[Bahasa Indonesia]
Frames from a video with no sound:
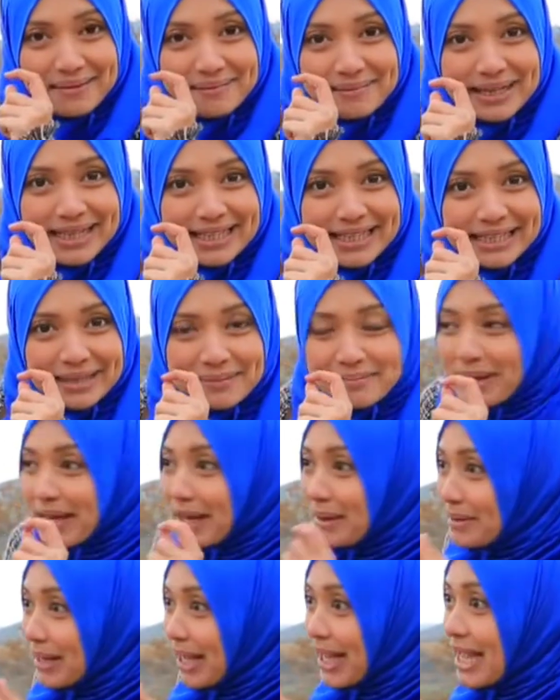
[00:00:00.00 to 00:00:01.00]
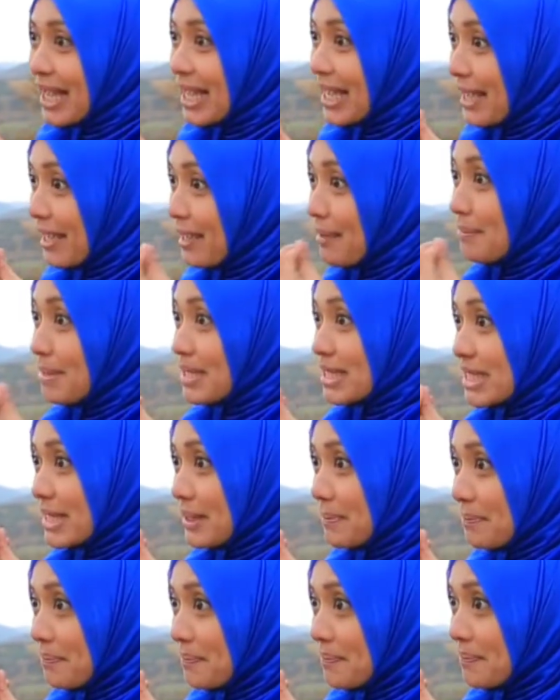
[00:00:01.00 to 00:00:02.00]
tidak mengerti mereka benar. Ini
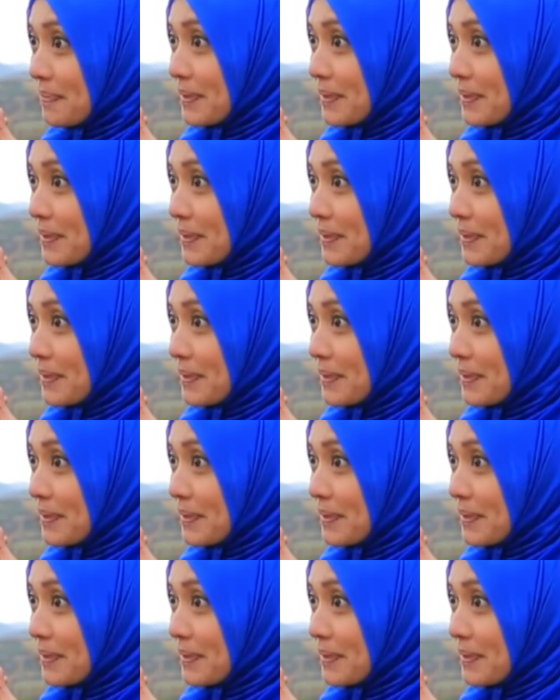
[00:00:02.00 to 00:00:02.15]
sim.